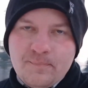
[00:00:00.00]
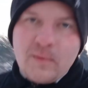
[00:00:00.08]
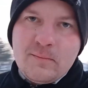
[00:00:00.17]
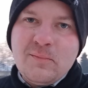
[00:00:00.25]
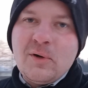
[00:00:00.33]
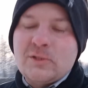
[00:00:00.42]

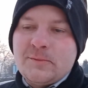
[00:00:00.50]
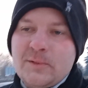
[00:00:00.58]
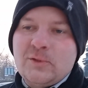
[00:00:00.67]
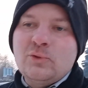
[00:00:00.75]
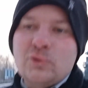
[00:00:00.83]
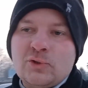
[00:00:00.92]
Może być
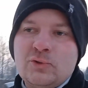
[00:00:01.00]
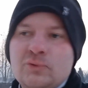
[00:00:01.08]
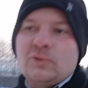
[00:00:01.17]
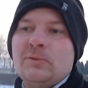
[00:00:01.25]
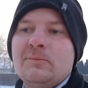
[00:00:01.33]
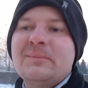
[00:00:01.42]
dużo,
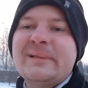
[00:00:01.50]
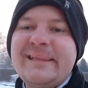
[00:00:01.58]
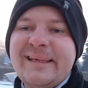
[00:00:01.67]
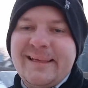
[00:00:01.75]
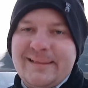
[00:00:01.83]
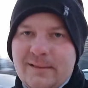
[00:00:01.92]
dużo
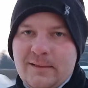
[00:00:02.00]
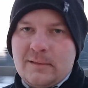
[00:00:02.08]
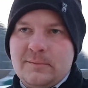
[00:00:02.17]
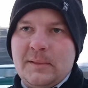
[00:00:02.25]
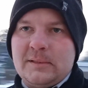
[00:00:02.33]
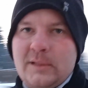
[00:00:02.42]
mniej tego
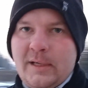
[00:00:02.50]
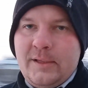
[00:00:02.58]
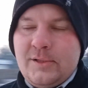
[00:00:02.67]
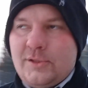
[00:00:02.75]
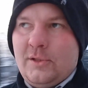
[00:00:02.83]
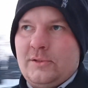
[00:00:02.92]
akumulatora
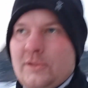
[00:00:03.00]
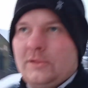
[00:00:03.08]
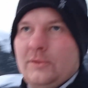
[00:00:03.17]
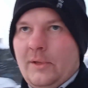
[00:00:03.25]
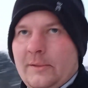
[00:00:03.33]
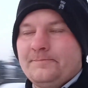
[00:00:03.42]
niż się oczekuje.